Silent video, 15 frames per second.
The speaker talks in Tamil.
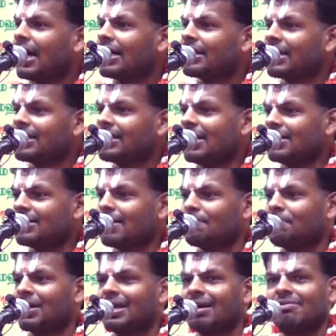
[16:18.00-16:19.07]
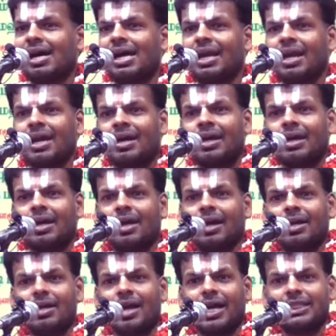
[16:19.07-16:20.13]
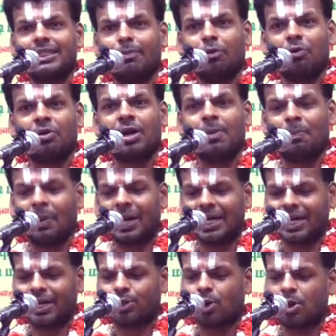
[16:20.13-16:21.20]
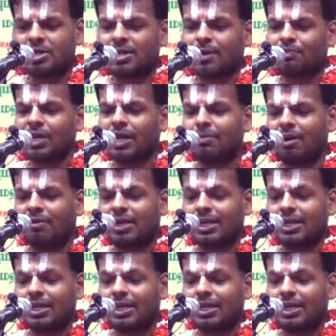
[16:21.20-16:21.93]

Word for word: அந்த தீர்த்தம் பட்டவாறே ஹிரண்யகசிபுவுக்கு பழைய தோற்றம் திரும்ப